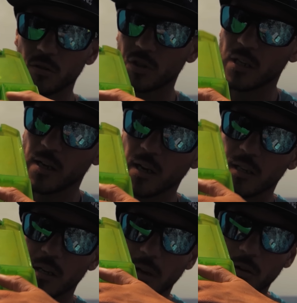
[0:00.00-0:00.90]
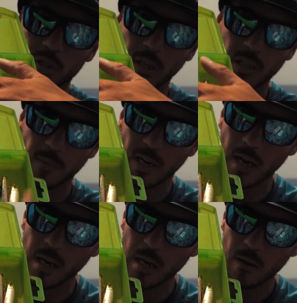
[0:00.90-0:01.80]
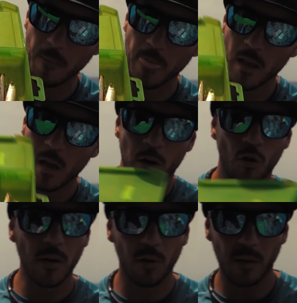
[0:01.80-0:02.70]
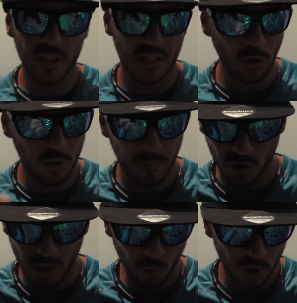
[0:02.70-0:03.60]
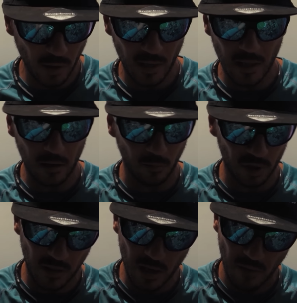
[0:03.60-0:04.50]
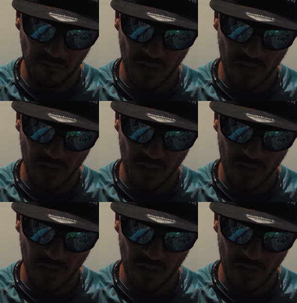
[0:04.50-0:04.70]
no sé si llegaréis a verlos sin que se me caigan. No llevo demasiados, pero sí mucha variedad, como os decía.